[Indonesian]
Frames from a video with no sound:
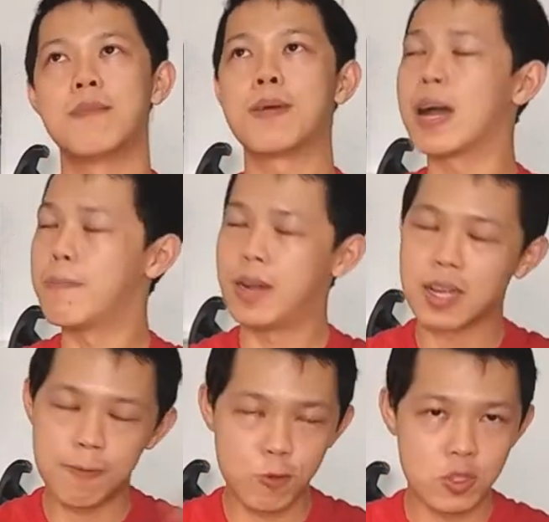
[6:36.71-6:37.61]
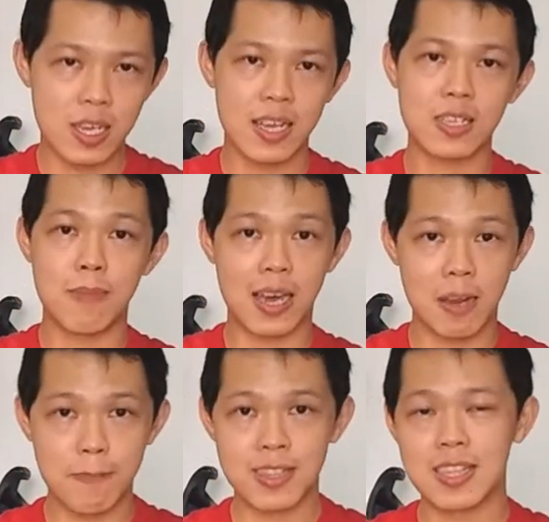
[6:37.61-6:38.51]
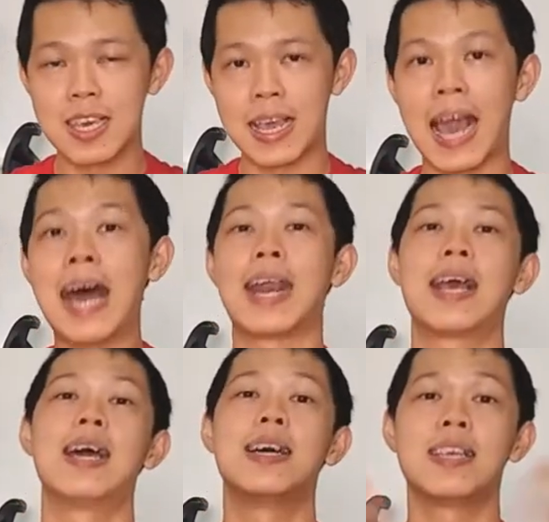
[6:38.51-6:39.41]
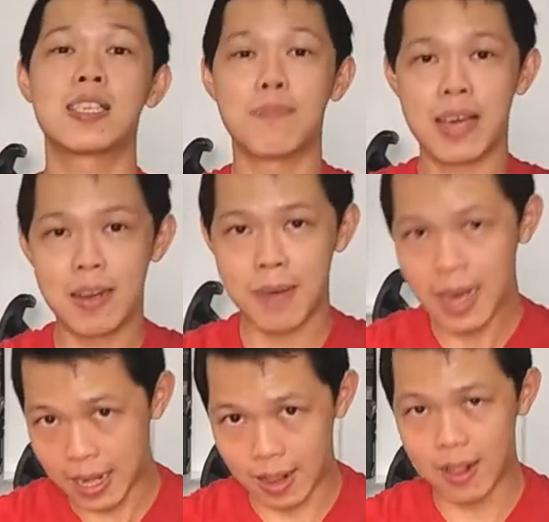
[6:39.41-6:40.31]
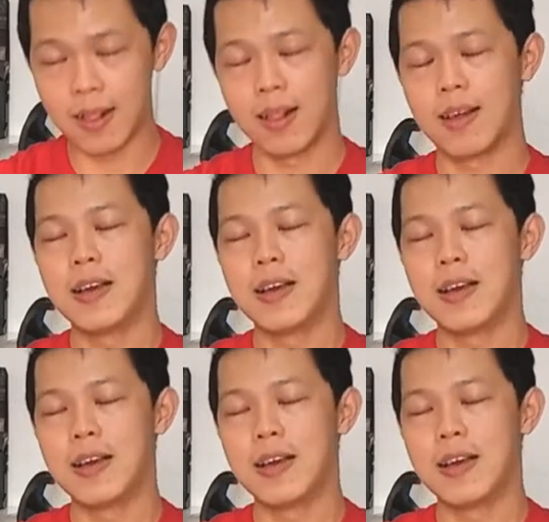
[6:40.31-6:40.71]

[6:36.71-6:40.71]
pengambilan keputusannya semakin penting harganya semakin mahal